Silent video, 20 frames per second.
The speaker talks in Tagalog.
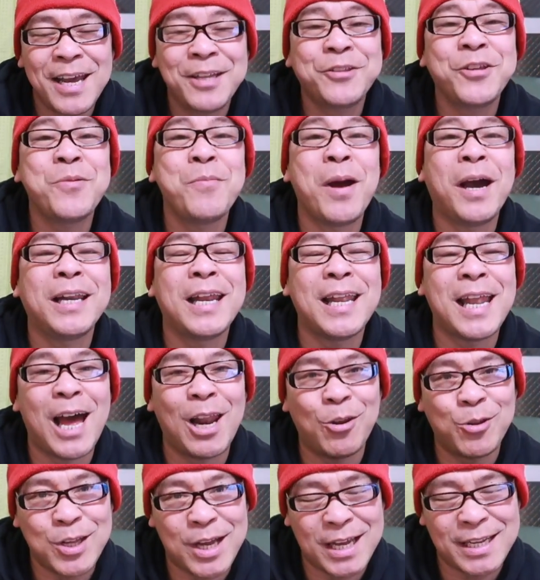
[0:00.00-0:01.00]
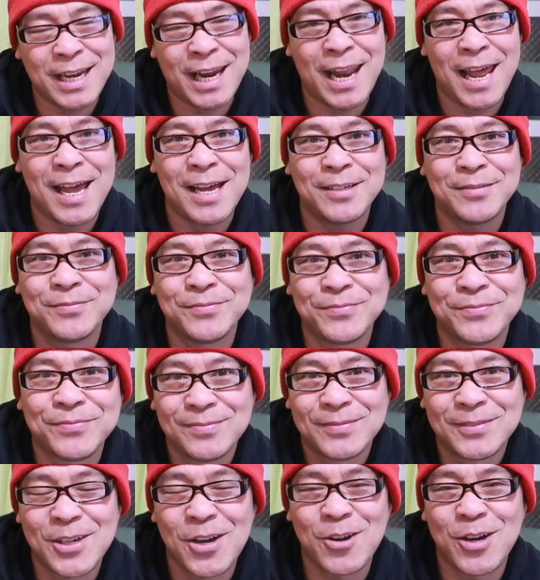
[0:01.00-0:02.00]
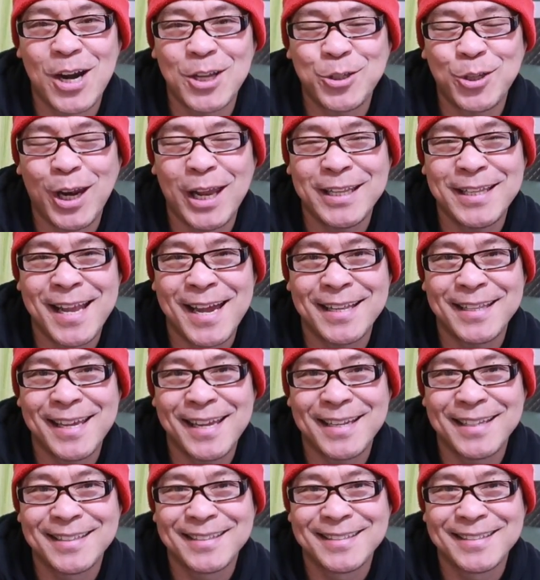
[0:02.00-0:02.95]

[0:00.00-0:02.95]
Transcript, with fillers: Ito yung mga nanalo sa kanila. Congratulate natin.